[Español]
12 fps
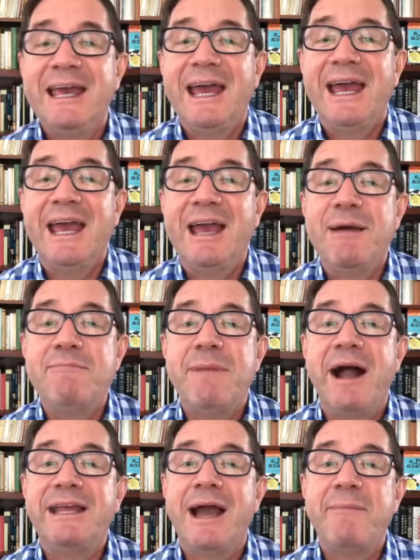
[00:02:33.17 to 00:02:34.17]
Eh,
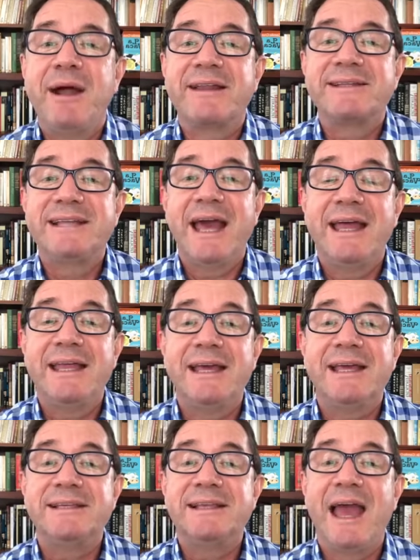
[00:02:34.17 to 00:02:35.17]
María
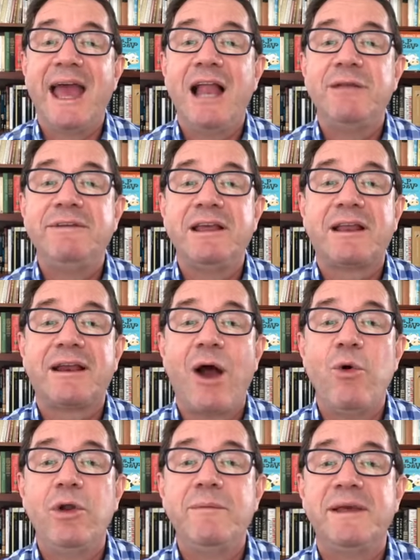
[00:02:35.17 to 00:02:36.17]
Mercedes, Elvis
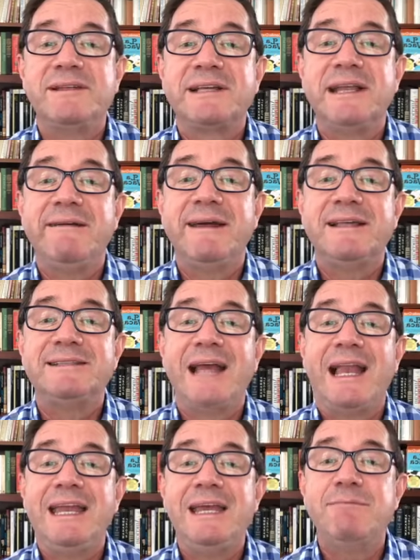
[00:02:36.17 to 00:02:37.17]
Raúl me escribe desde
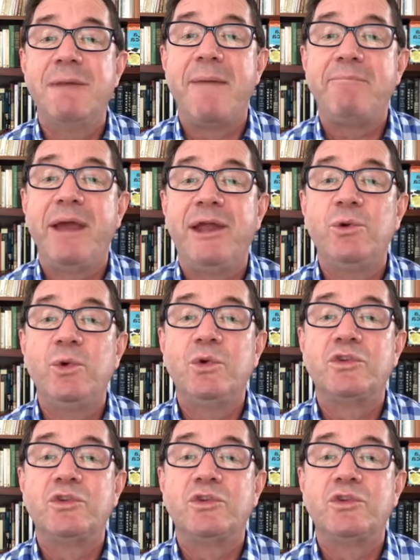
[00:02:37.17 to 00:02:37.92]
Lima, Perú.